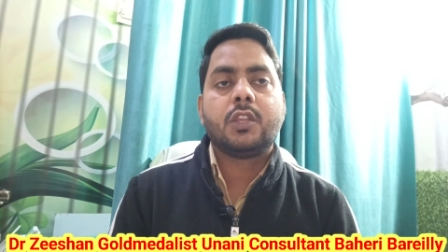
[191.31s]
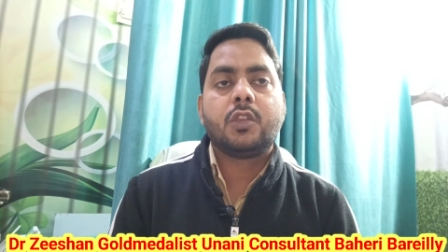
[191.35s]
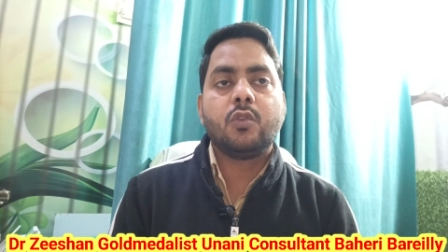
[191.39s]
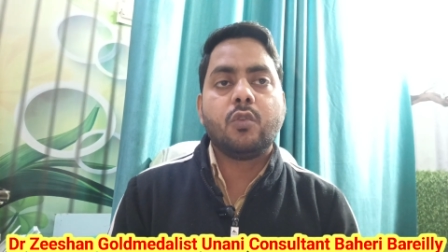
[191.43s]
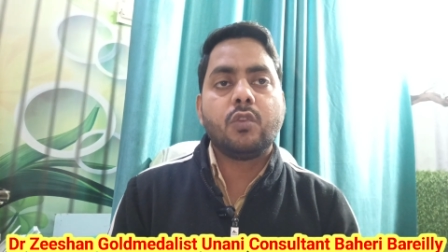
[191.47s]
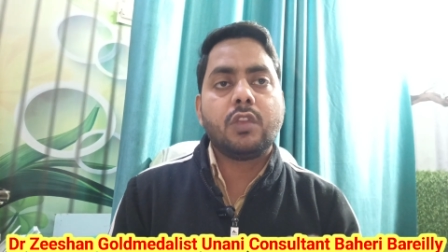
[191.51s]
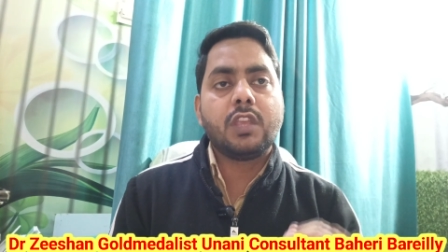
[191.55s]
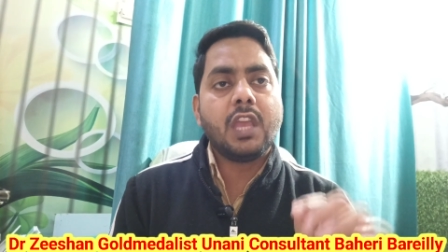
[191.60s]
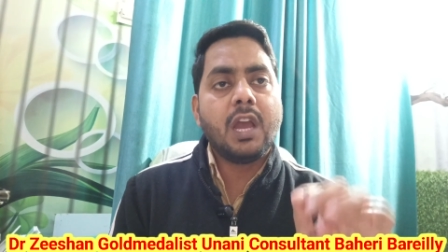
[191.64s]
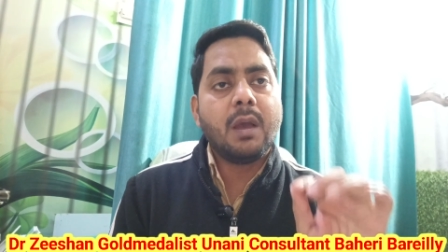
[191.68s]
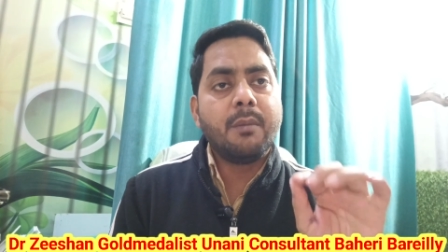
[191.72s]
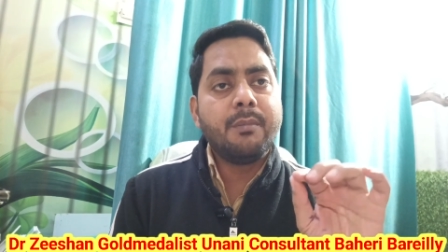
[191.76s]

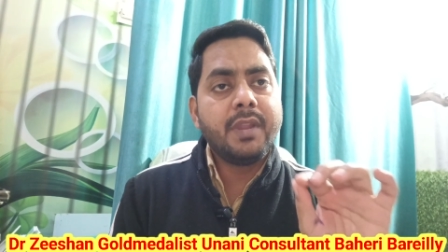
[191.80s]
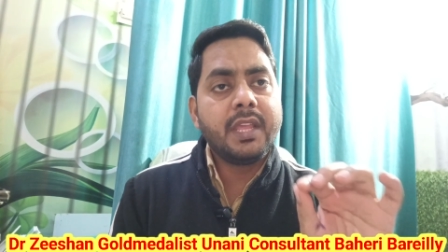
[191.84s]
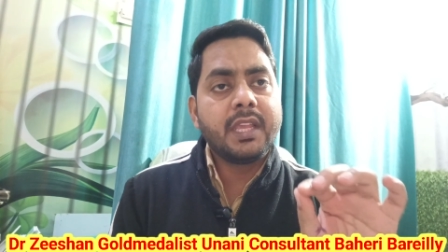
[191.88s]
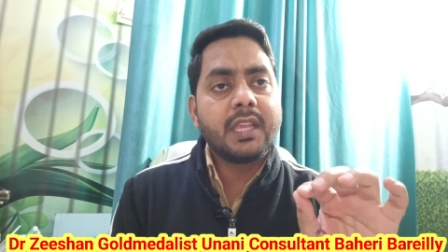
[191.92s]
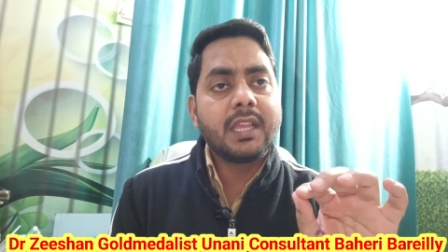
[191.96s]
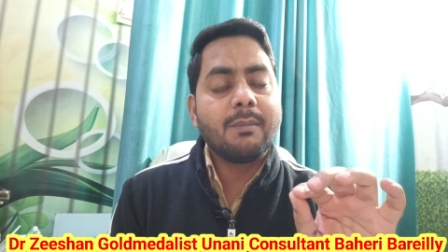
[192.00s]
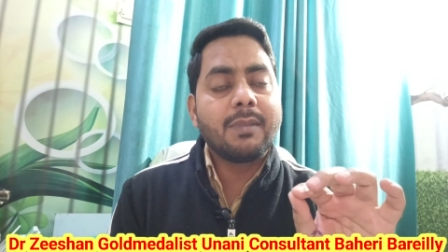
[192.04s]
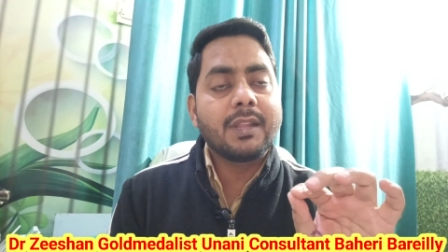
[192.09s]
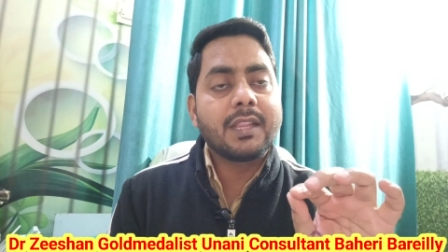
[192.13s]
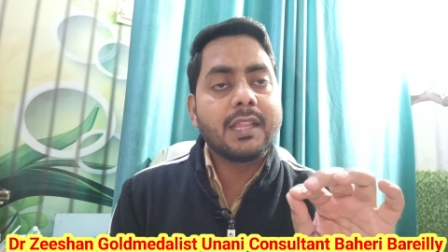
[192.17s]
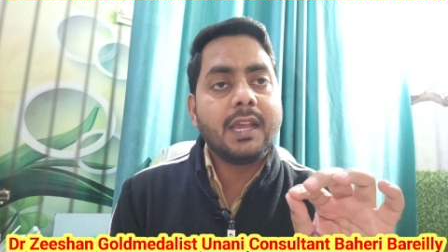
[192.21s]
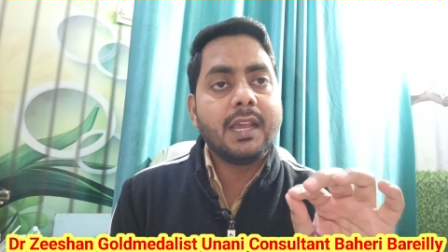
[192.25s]
क्योंकि हमने
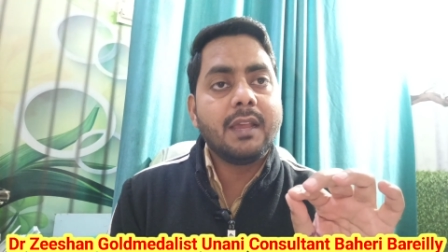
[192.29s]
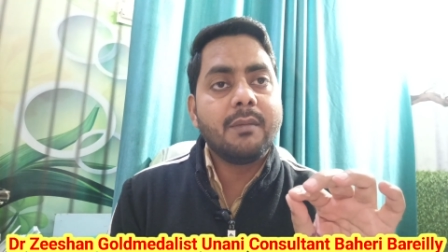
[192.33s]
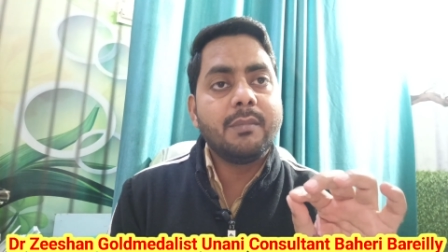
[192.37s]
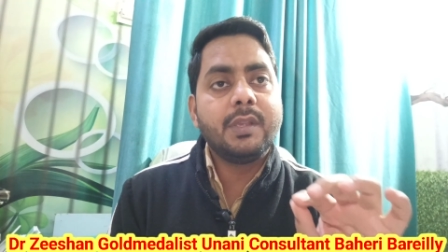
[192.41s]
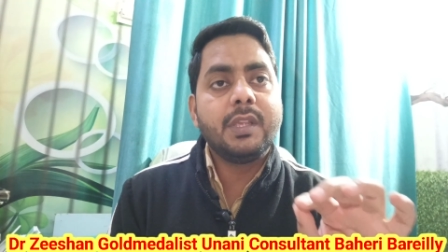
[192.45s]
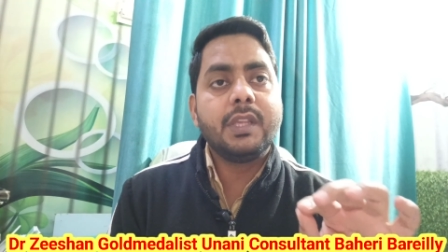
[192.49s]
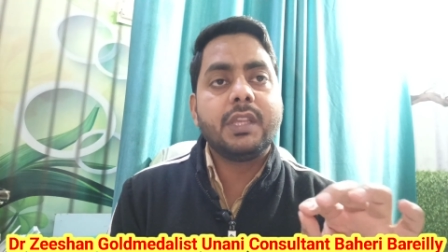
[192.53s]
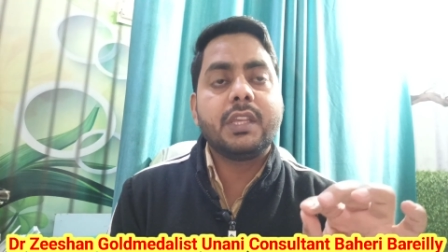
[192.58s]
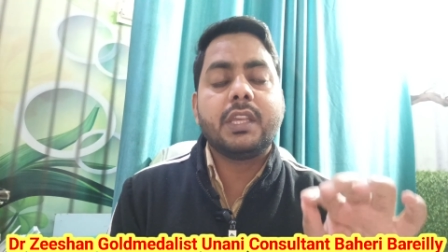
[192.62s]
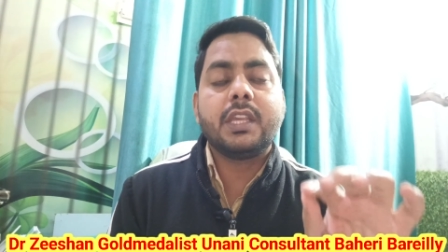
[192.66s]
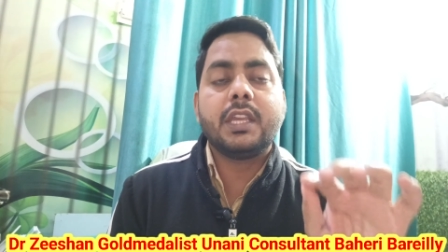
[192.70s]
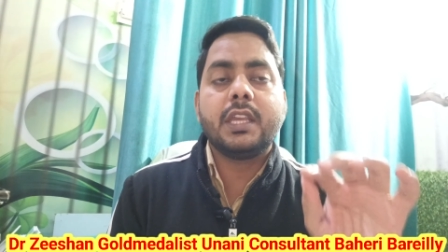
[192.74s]
क्या बताया
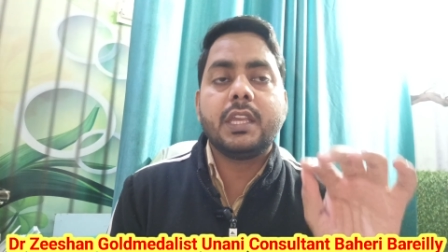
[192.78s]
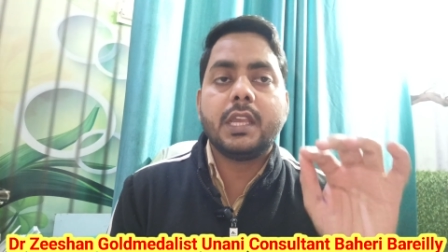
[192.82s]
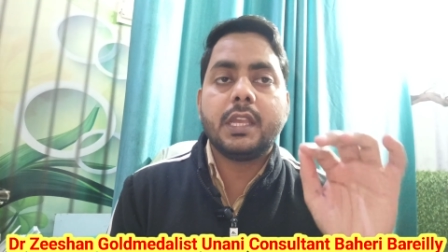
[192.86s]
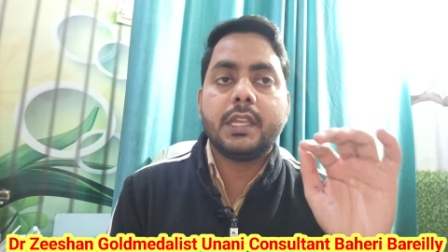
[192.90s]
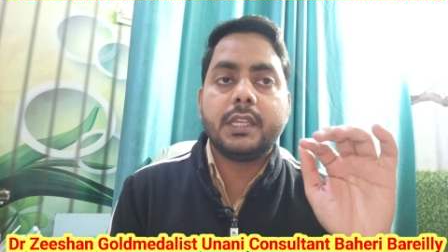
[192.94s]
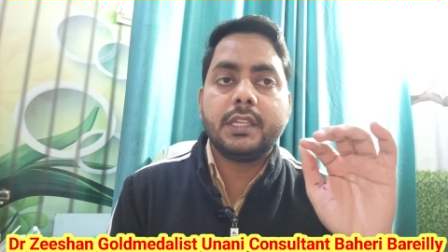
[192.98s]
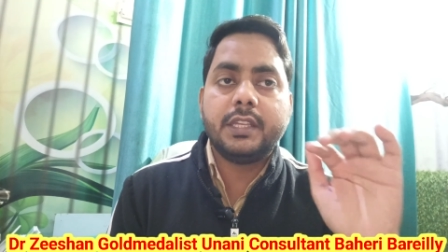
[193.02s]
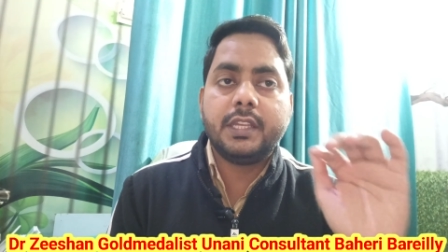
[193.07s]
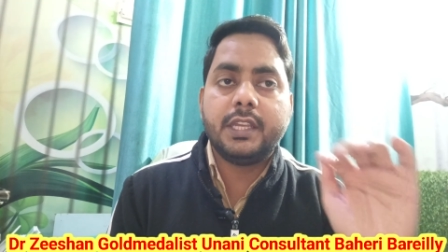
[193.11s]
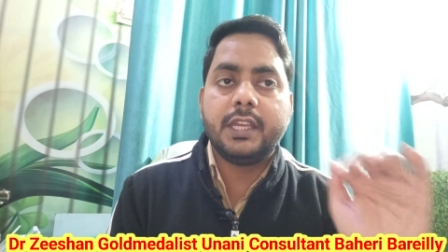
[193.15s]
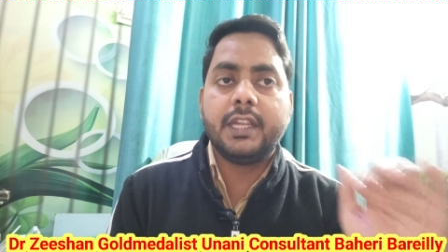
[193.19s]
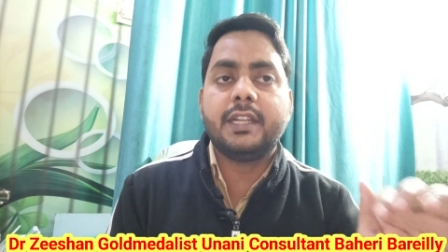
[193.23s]
अभी कि
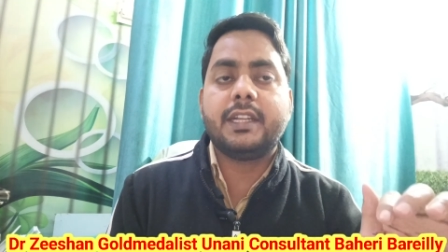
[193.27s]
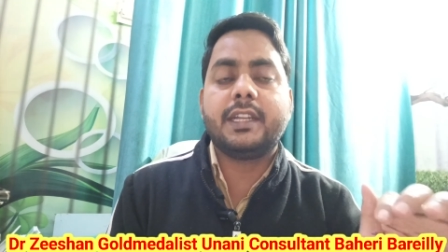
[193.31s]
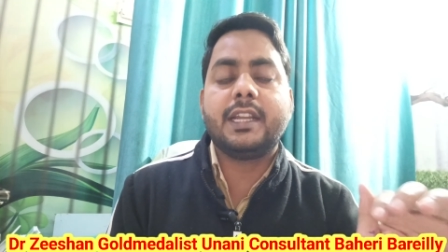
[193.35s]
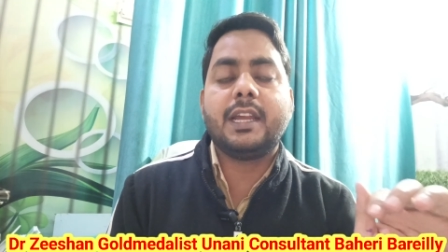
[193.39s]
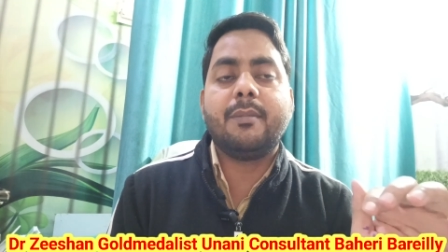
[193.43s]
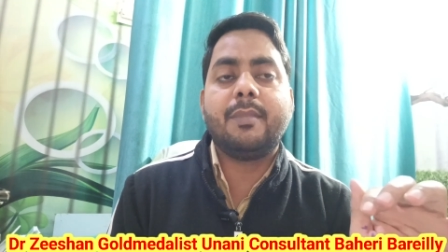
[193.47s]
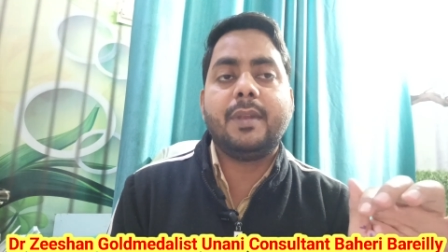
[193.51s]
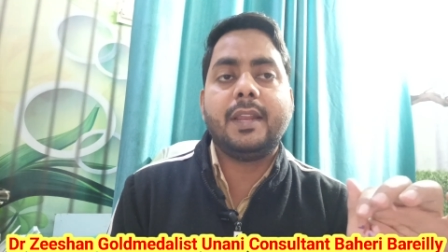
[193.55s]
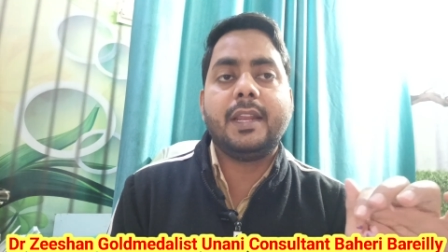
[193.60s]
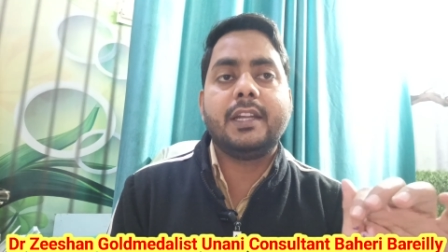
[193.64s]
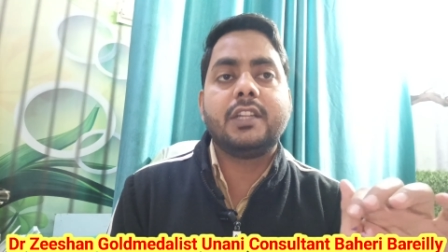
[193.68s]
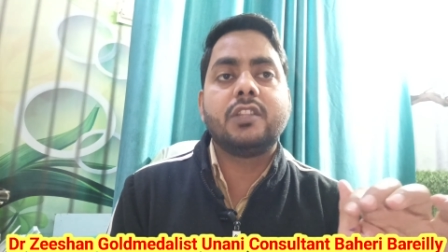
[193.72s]
ये
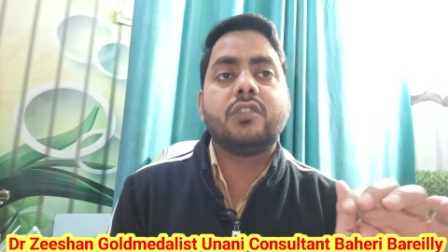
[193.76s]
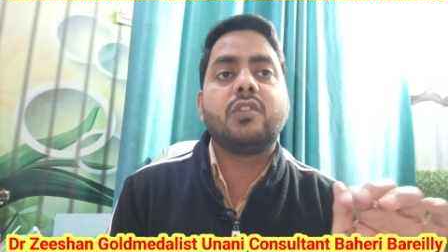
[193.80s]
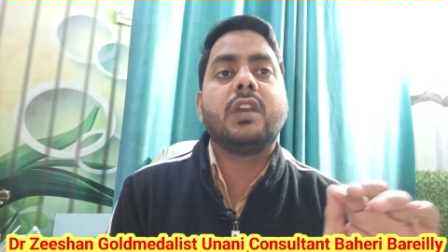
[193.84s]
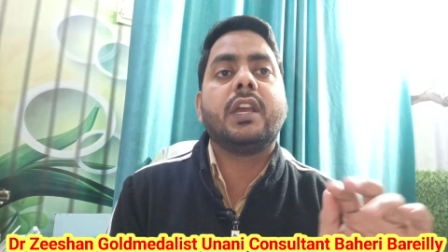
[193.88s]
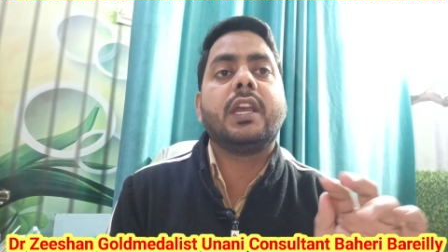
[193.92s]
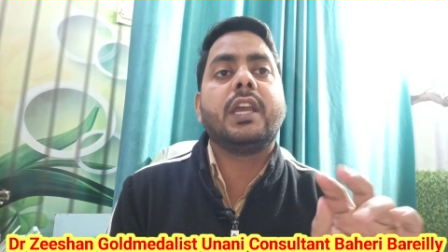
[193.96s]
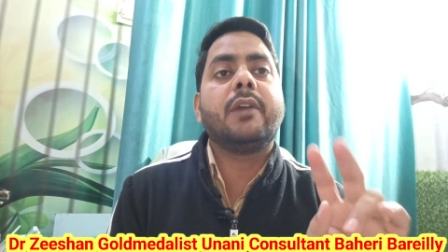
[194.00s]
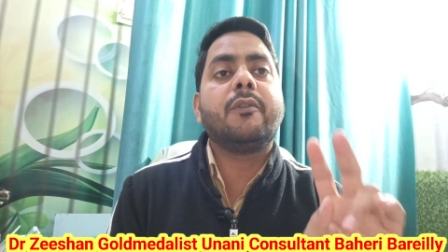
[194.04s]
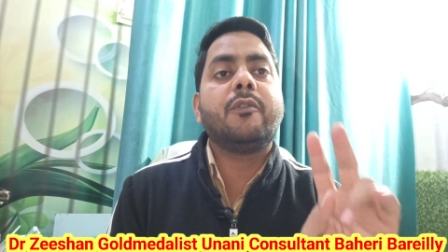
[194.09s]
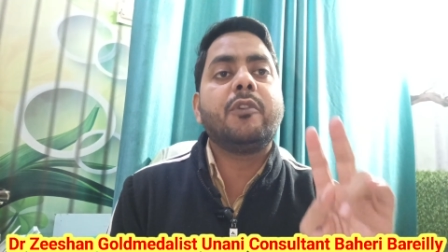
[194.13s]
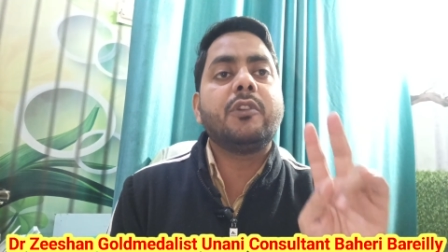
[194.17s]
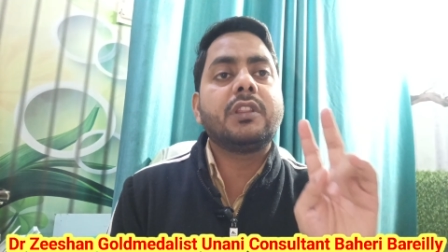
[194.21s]
टैबलेट जो
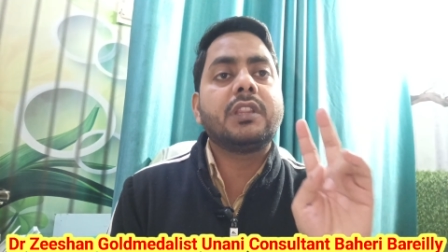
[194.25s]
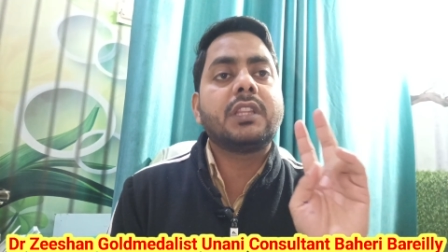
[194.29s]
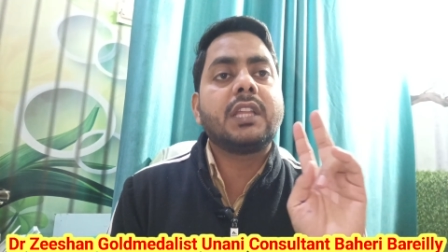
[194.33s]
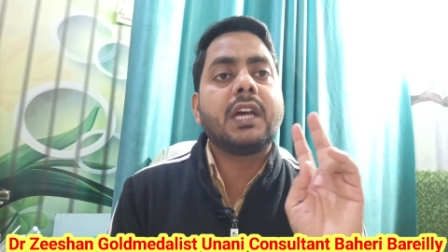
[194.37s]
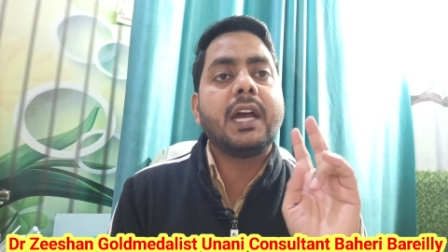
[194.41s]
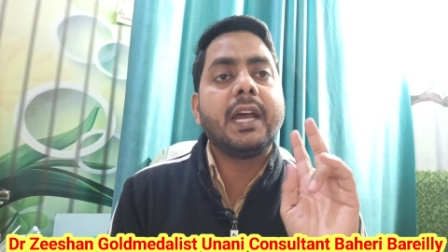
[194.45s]
है वो